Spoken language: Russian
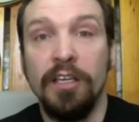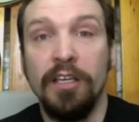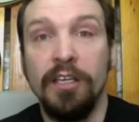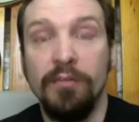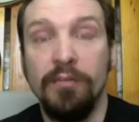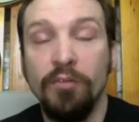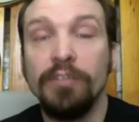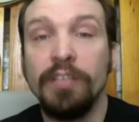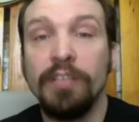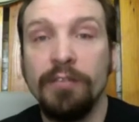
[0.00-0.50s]

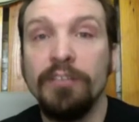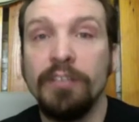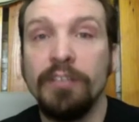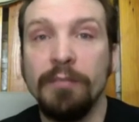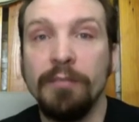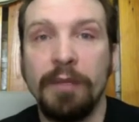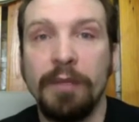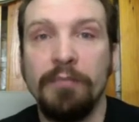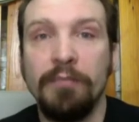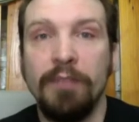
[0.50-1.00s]
И вот я в
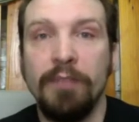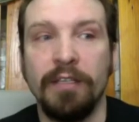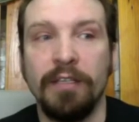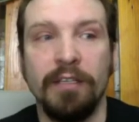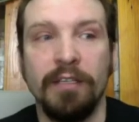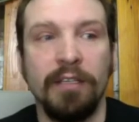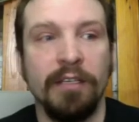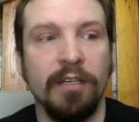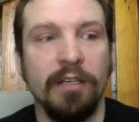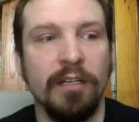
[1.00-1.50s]
этом
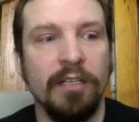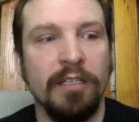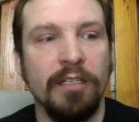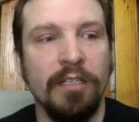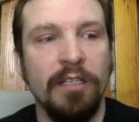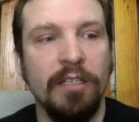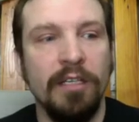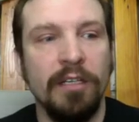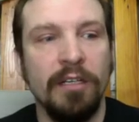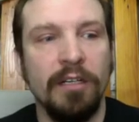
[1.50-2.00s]
предбаннике.
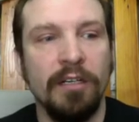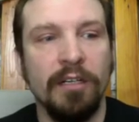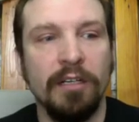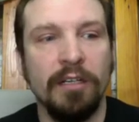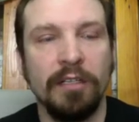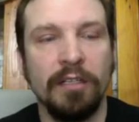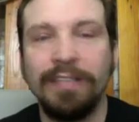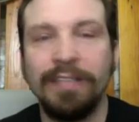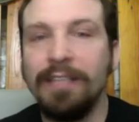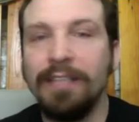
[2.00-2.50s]
И
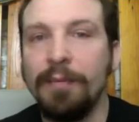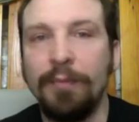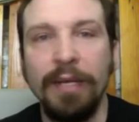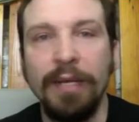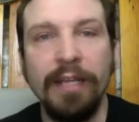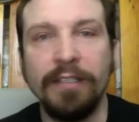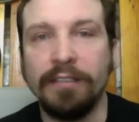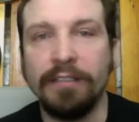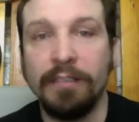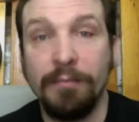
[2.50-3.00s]
а, когда
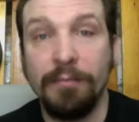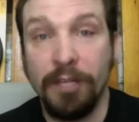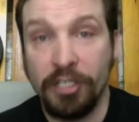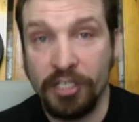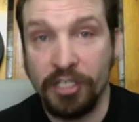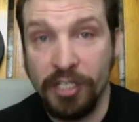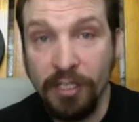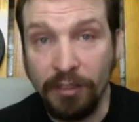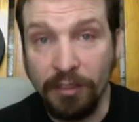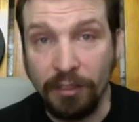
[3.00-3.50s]
приедет эта
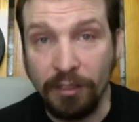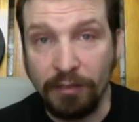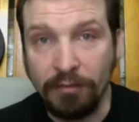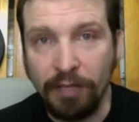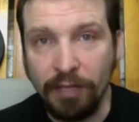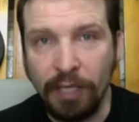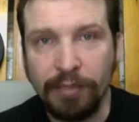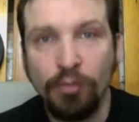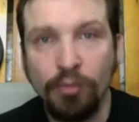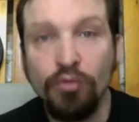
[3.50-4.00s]
машина,
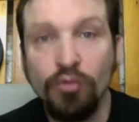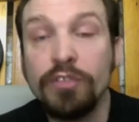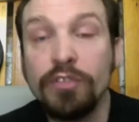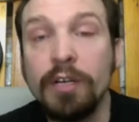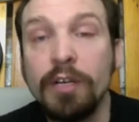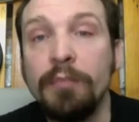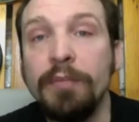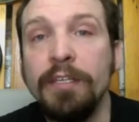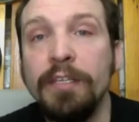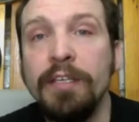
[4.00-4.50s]
она тоже
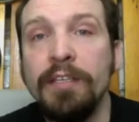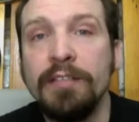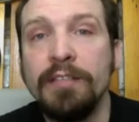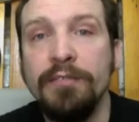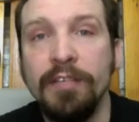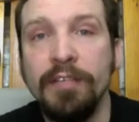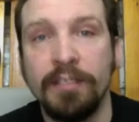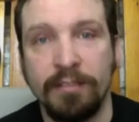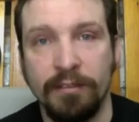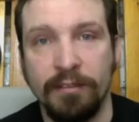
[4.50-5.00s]
как бы
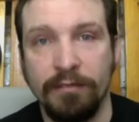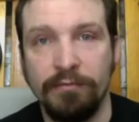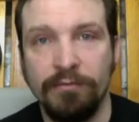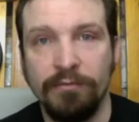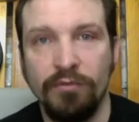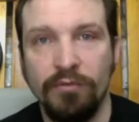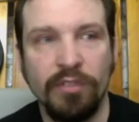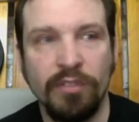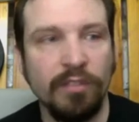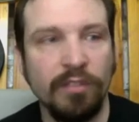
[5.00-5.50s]
неизвестна.
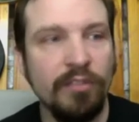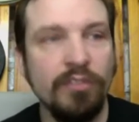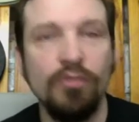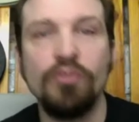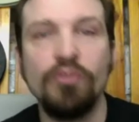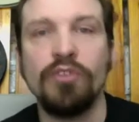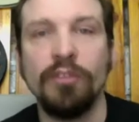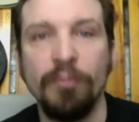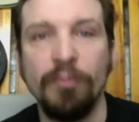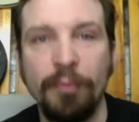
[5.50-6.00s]
То есть она не
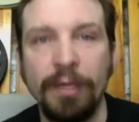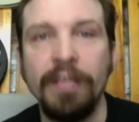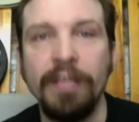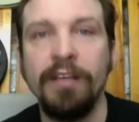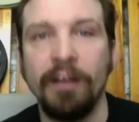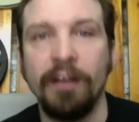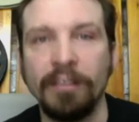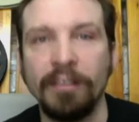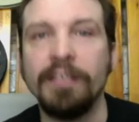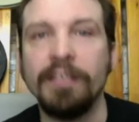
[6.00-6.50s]
то, что она
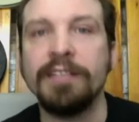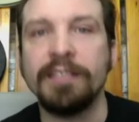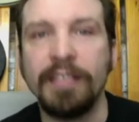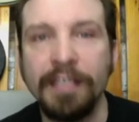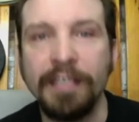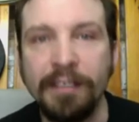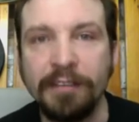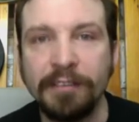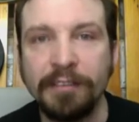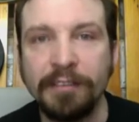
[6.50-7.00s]
приехала и стоит.